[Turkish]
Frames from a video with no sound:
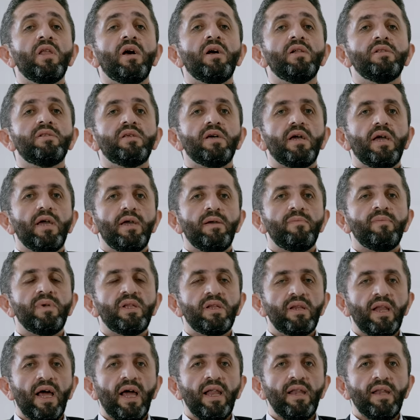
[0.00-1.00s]
aldığı
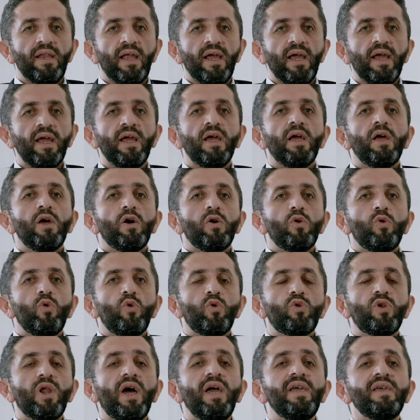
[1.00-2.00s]
emirlerle
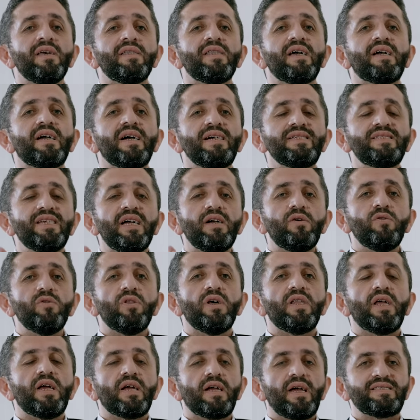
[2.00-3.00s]
Ukrayna'da kaçak
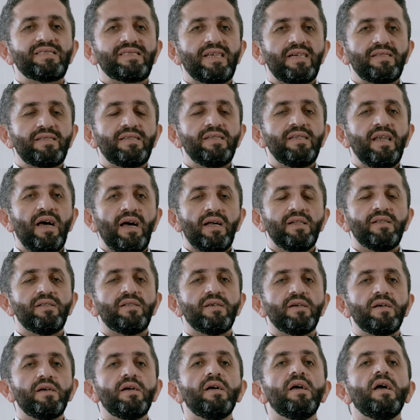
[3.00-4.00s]
olarak satın
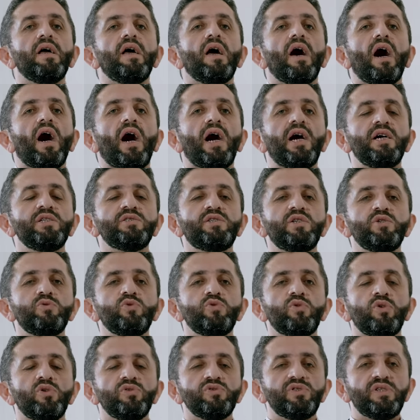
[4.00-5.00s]
aldığı
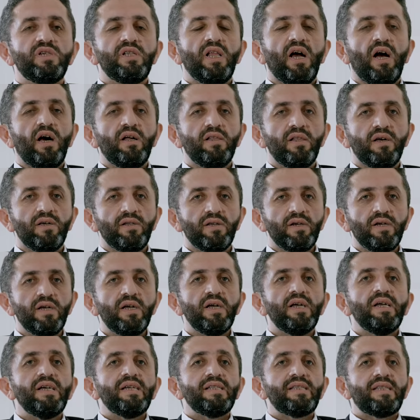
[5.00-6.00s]
anti-drone silahları,
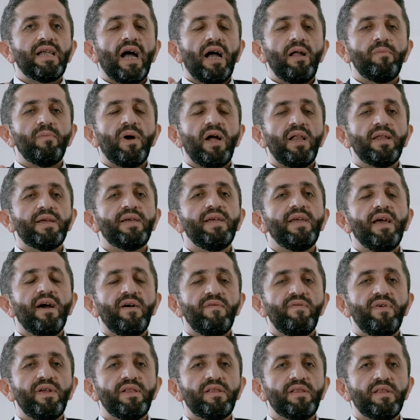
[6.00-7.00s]
termal
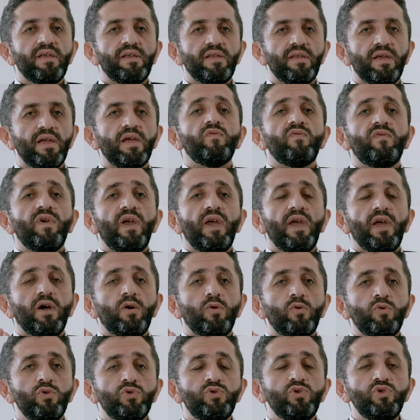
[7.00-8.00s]
kıyafetleri ve
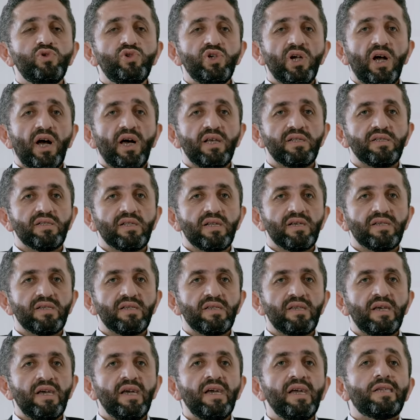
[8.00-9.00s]
uydu
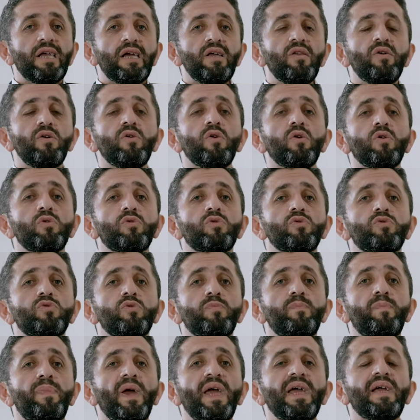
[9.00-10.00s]
cihazlarını terör örgütü
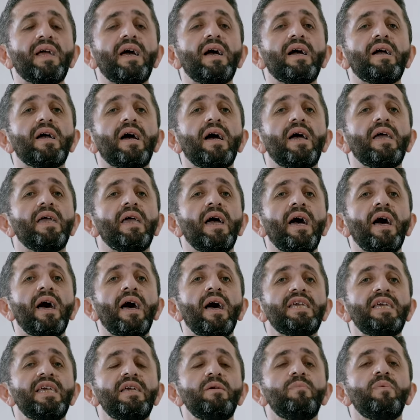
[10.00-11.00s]
PKK'ya
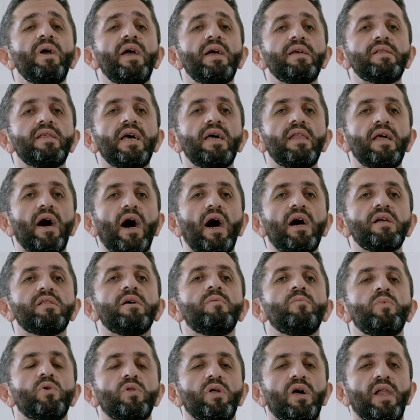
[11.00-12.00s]
hibe eden
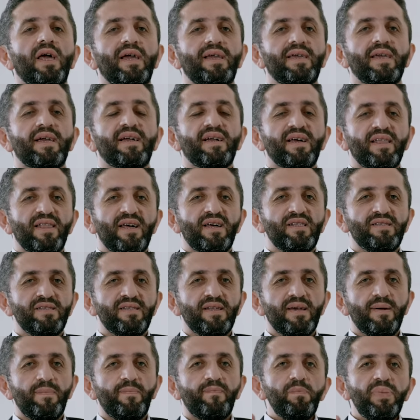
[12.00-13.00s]
adam olarak
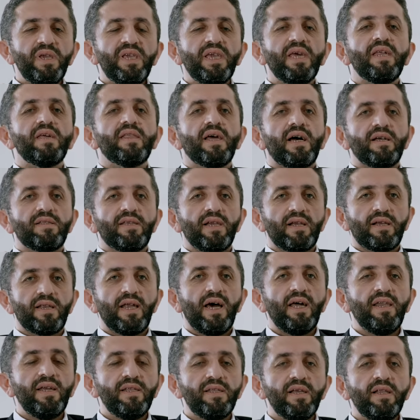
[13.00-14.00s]
yakalandı. Bir kere daha
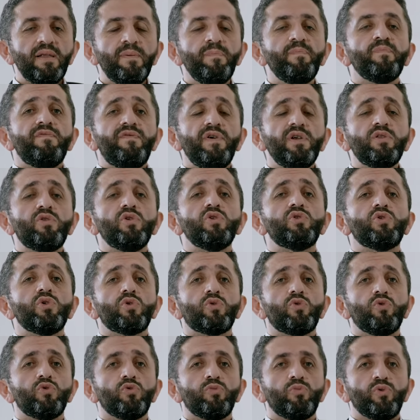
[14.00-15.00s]
tekrar edelim. FETÖ'cü
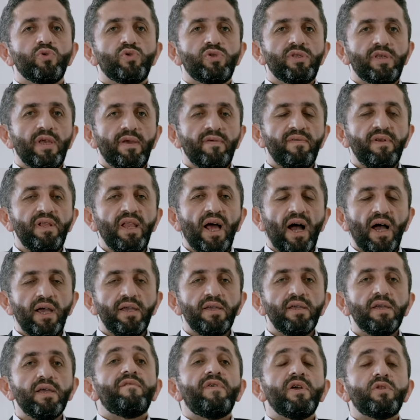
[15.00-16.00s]
Gürbüz Sevilay,
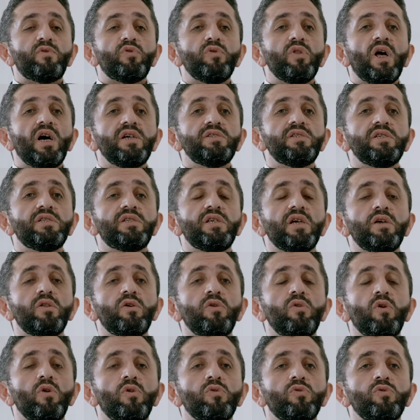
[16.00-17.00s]
Fethullahçı
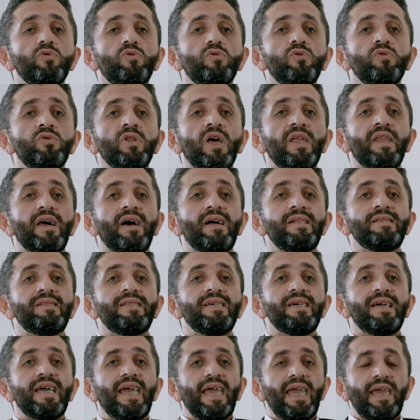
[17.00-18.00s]
terör örgütünden
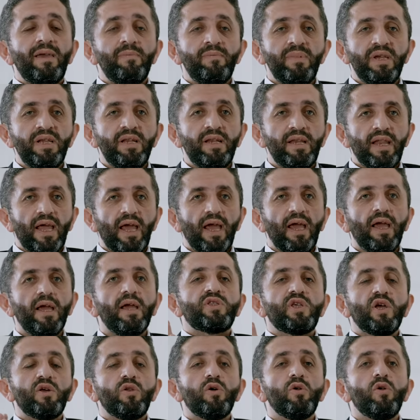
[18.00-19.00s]
aldığı emirle
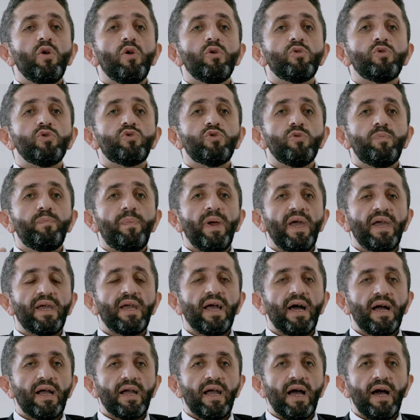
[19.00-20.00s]
terör örgütü
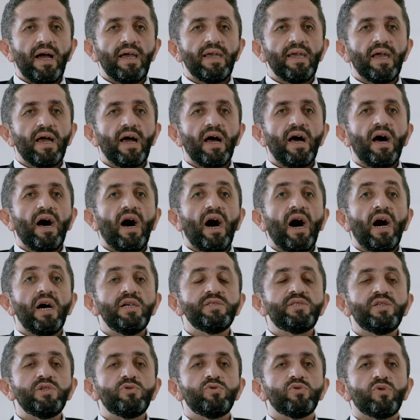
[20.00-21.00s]
PKK'ya
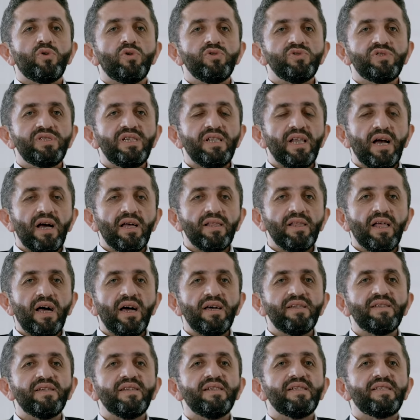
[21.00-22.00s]
anti-drone
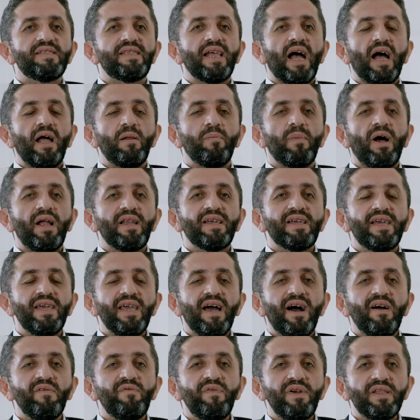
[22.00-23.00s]
silahlar, termal
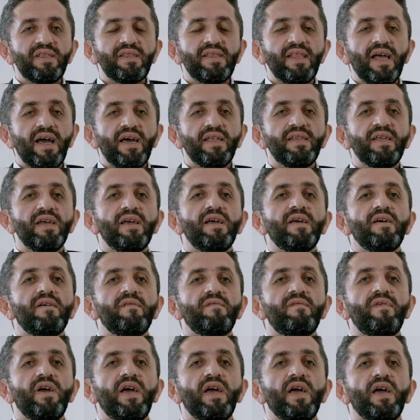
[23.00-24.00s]
kıyafetler
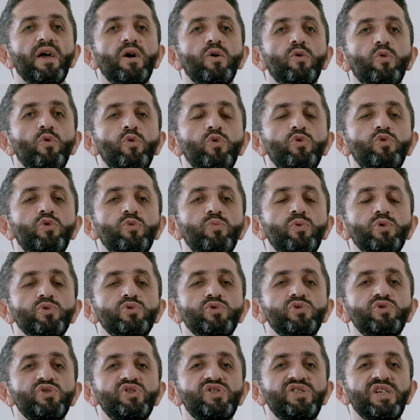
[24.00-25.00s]
ve uydu
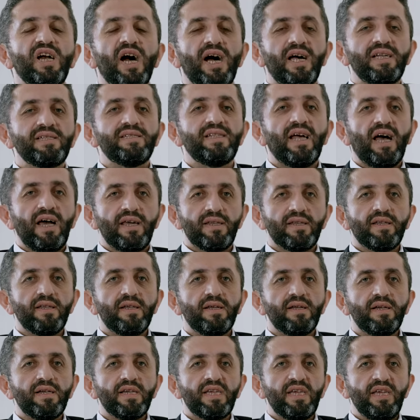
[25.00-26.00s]
bozucu cihazlar
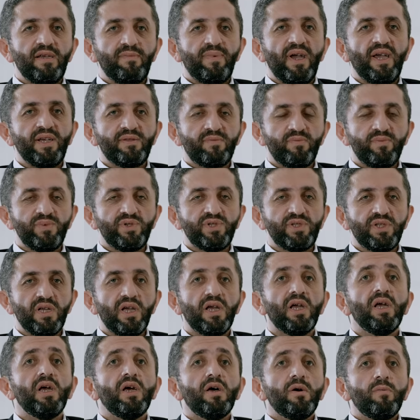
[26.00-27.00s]
hibe etmişti.